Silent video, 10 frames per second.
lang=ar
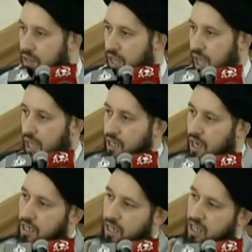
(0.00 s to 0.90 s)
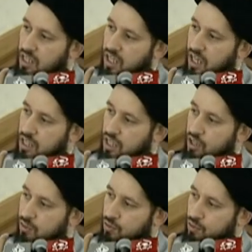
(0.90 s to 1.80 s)
احيانا التقيه
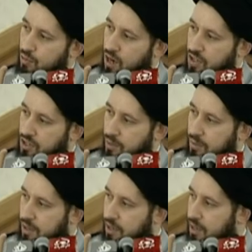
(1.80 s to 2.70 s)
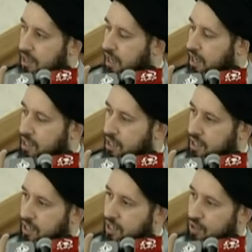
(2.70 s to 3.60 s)
تكون واجبه
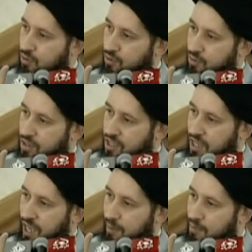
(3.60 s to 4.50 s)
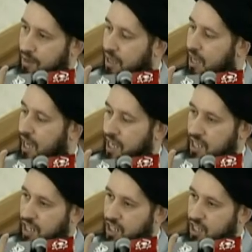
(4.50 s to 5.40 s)
احيانا تكون مستحبه
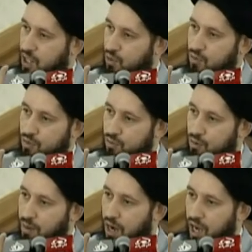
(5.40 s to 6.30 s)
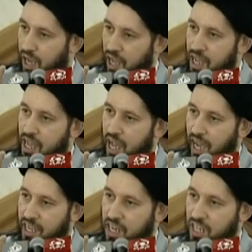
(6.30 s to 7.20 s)
احيانا تكون مباحه
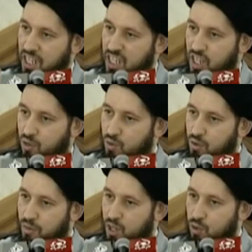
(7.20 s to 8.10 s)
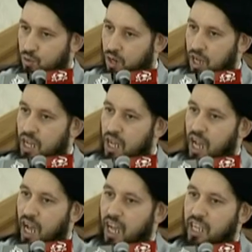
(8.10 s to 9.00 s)
احيانا تكون مكروهه
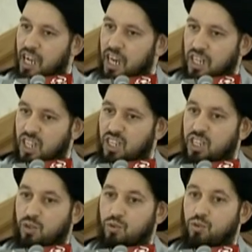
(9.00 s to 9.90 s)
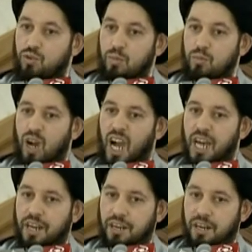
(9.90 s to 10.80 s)
احيانا تكون
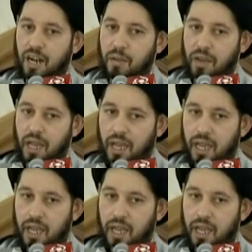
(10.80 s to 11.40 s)
محرمه